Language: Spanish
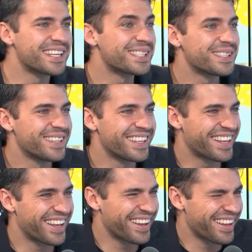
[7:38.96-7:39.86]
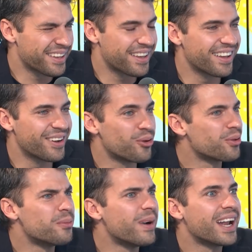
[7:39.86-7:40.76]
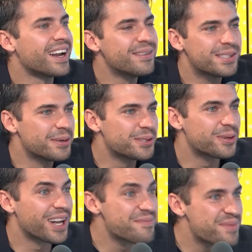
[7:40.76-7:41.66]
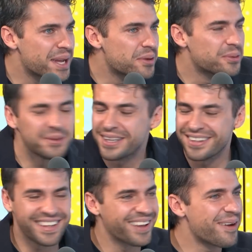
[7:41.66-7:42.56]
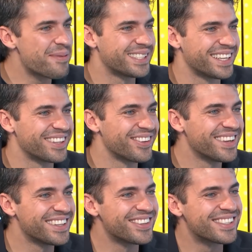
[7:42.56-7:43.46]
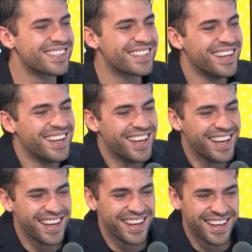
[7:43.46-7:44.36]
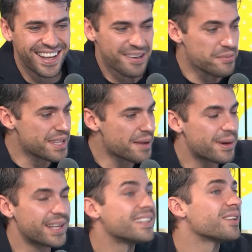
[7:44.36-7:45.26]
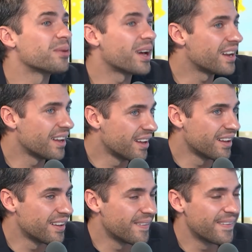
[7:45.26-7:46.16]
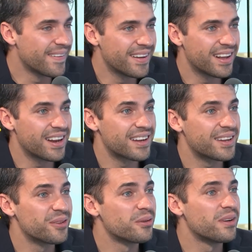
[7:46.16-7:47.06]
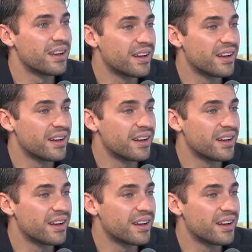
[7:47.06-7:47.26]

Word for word: a hacer? Eh, ¿Qué, qué, un bailarín se va a subir al piano? ¿Qué, qué va a pasar? ¿no? Entonces eh, vine a París a tocar a, la radio,